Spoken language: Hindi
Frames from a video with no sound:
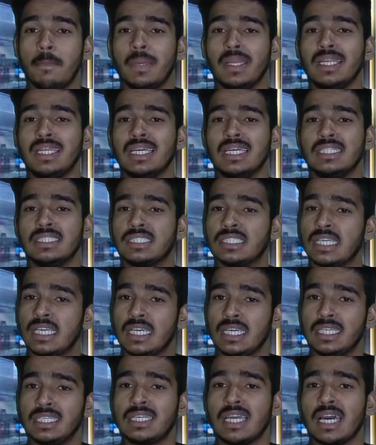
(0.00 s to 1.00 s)
मिलियन से
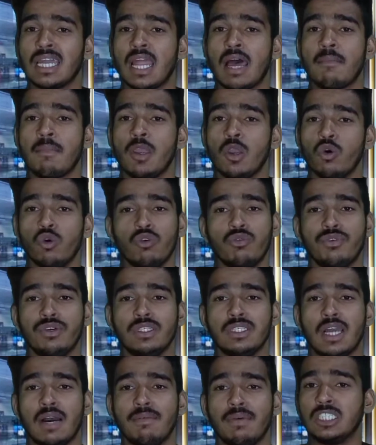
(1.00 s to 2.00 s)
इनका नाम है
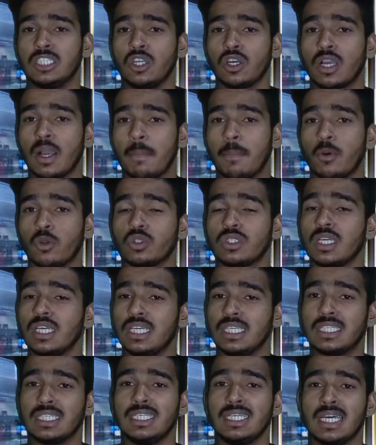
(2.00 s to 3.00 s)
उर्फी जाब जिन्हें कपड़ों से
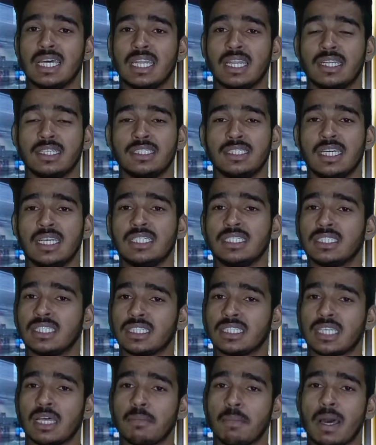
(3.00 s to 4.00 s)
इतनी एनर्जी है
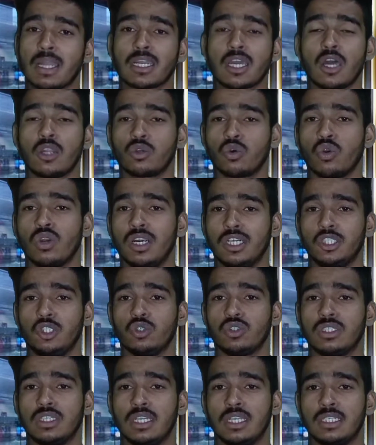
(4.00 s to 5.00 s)
जितने सलमान खान को
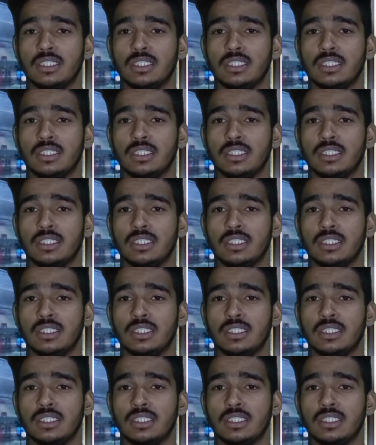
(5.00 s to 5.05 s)
लड़कियों से